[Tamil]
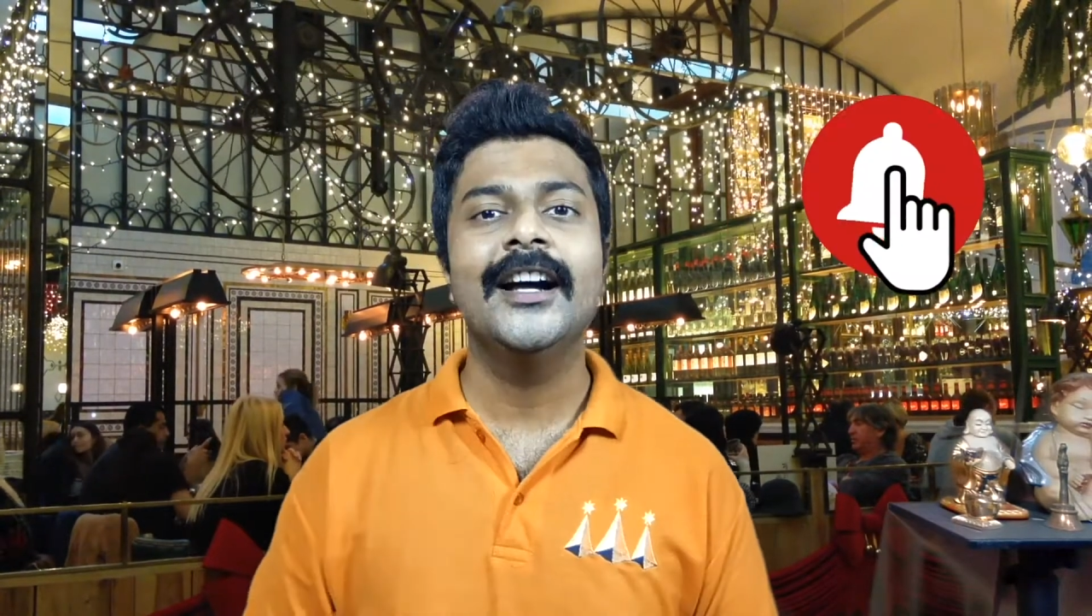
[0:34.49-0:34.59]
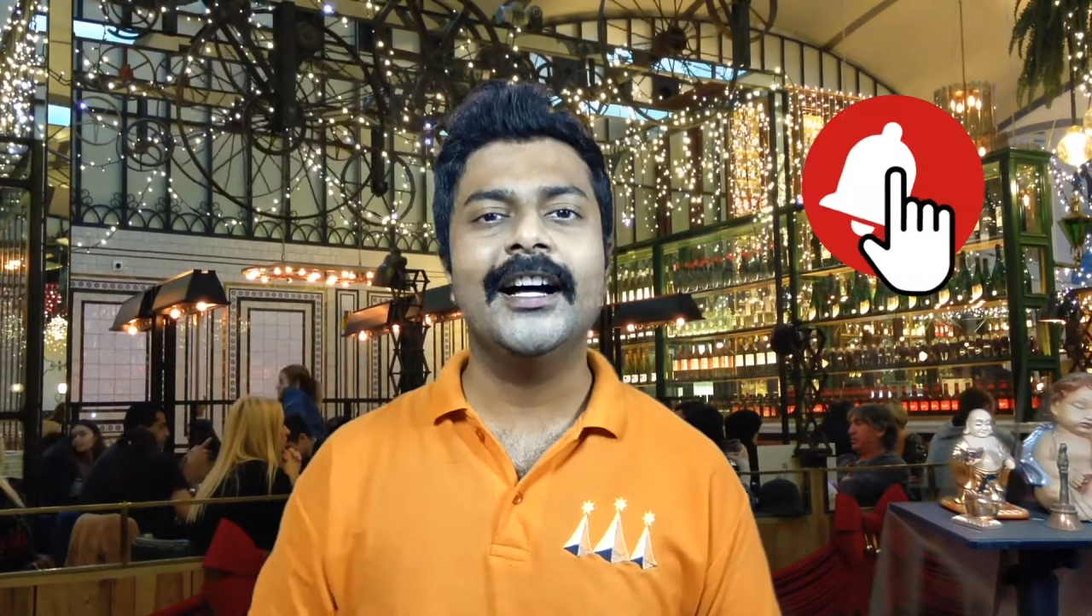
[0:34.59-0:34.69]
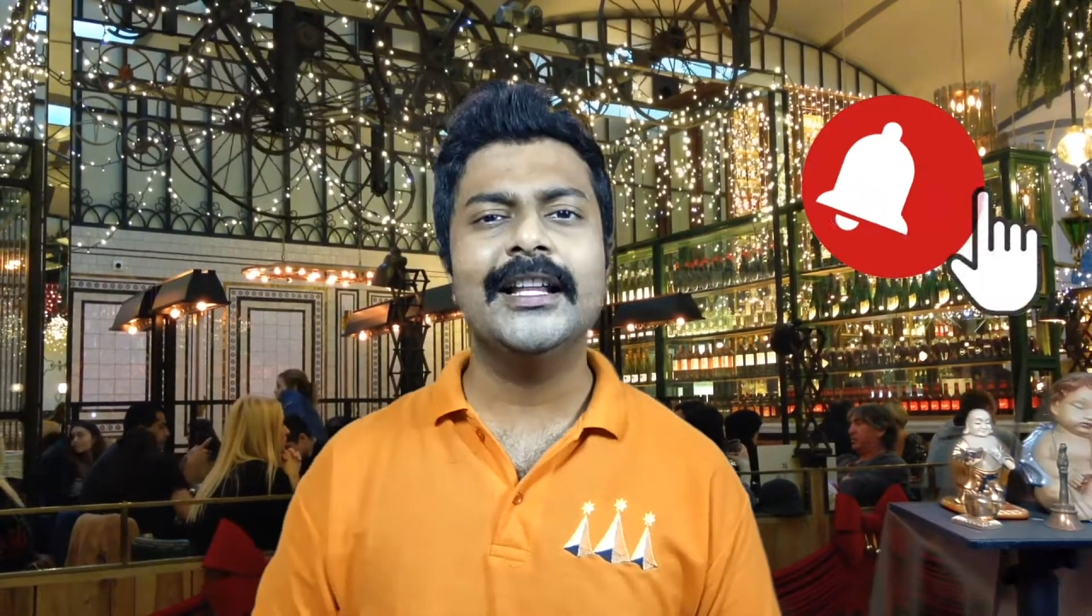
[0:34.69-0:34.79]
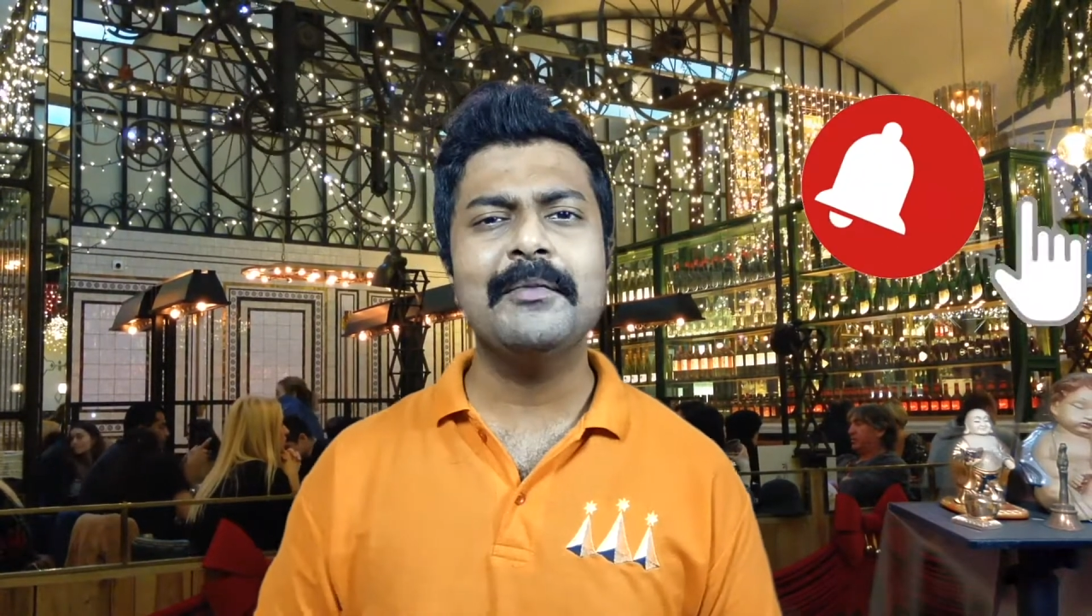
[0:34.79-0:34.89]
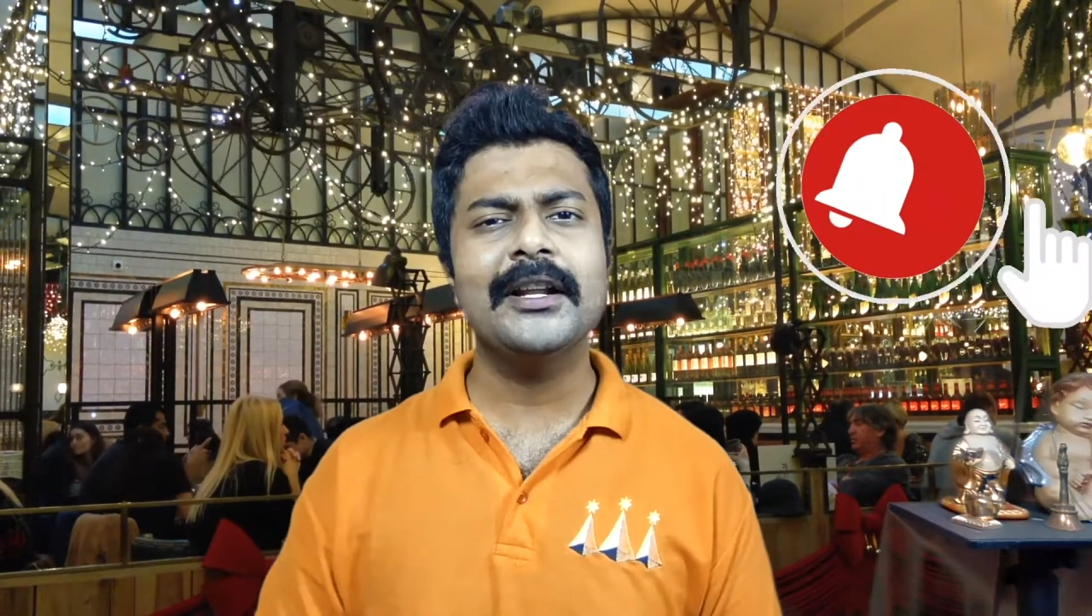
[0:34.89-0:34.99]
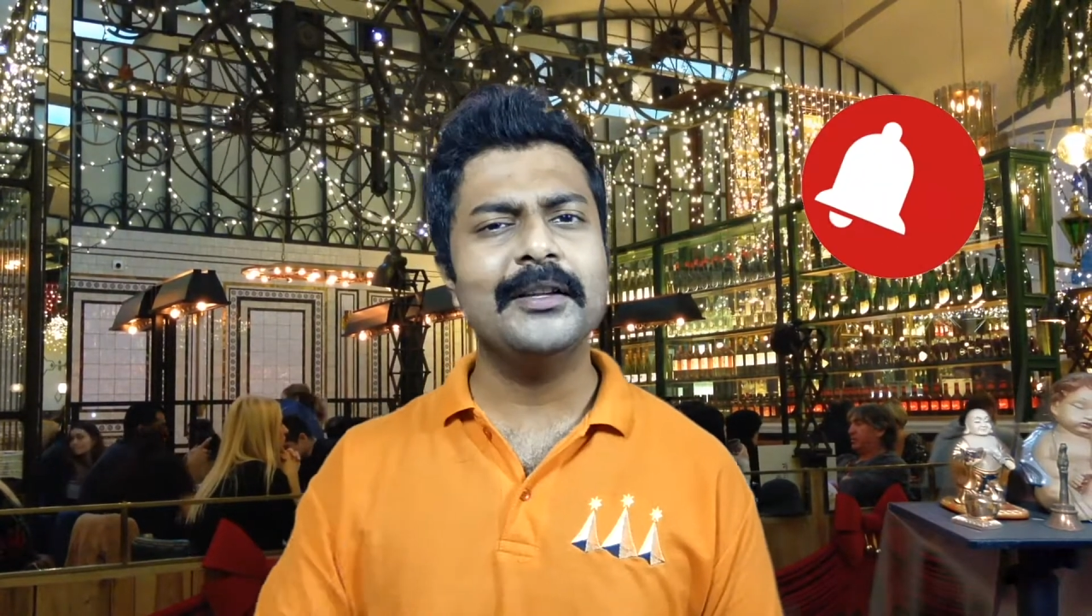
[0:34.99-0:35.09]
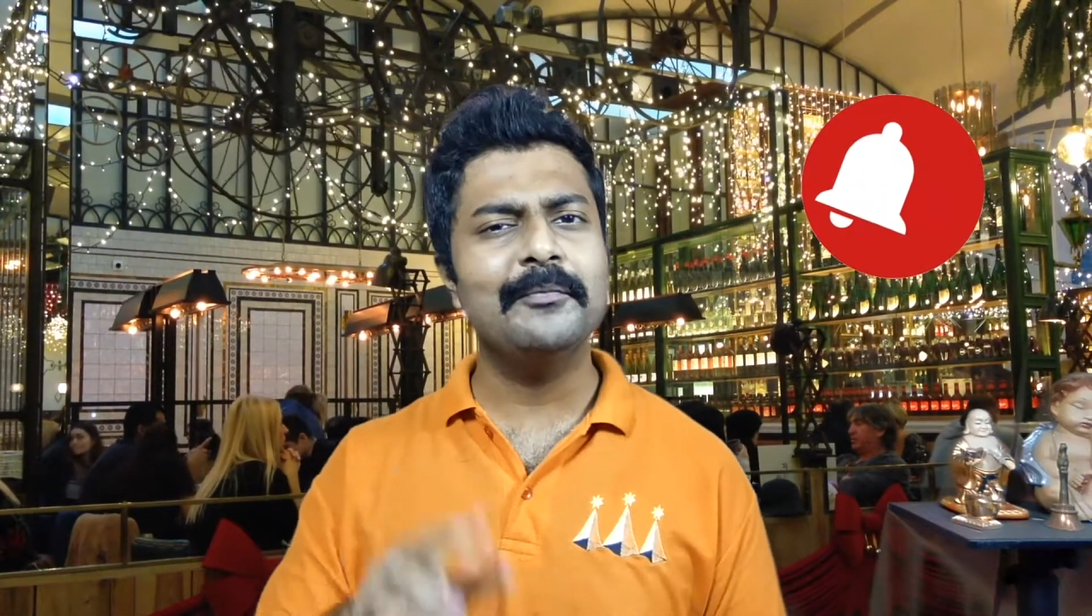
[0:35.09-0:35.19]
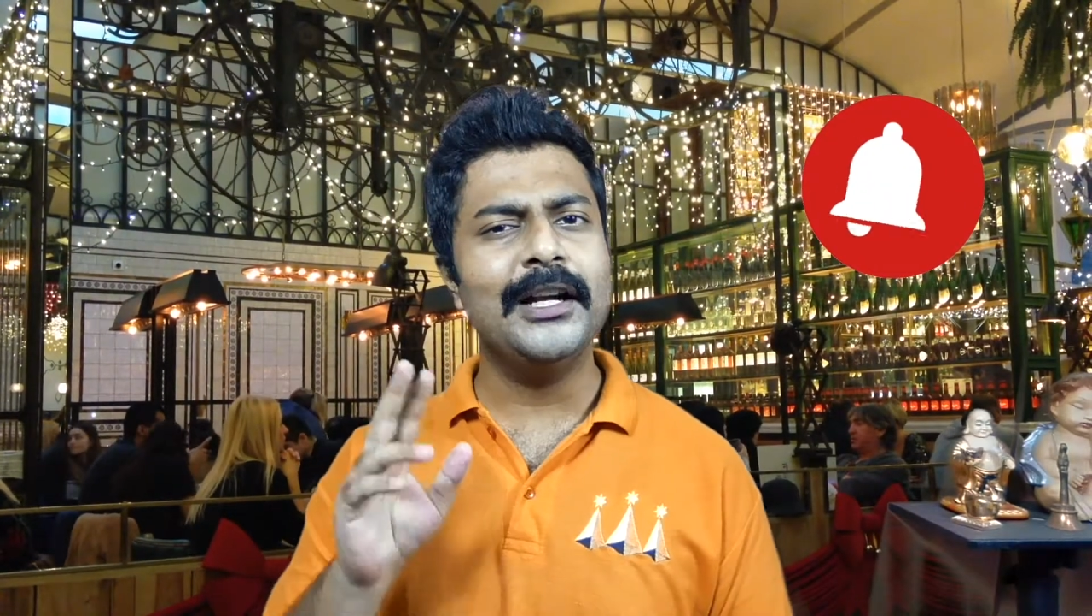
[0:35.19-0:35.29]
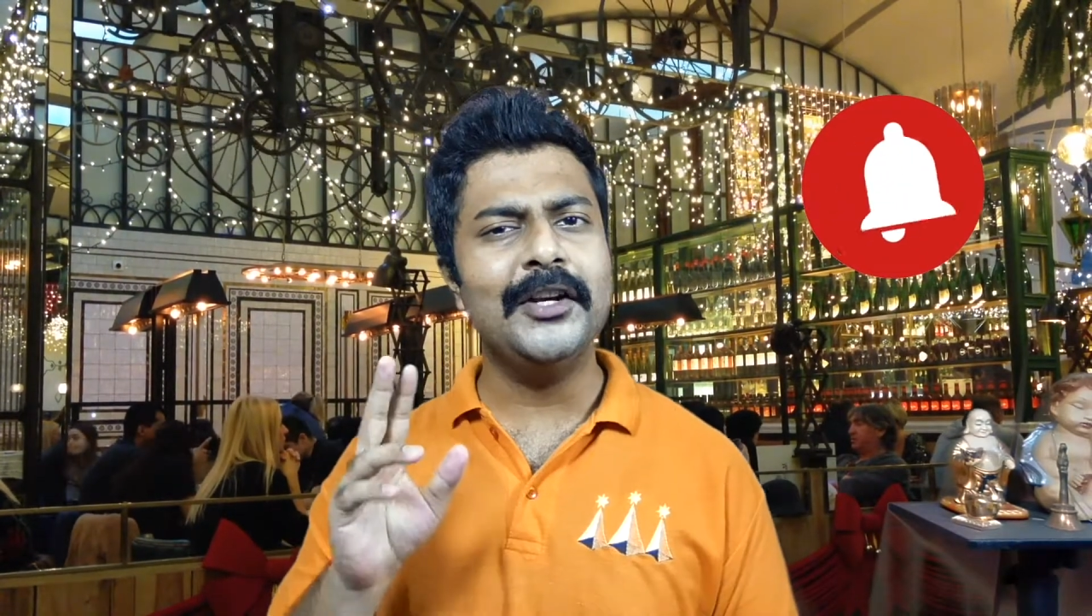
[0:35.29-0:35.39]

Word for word: அதே மாதிரி இந்த பெல்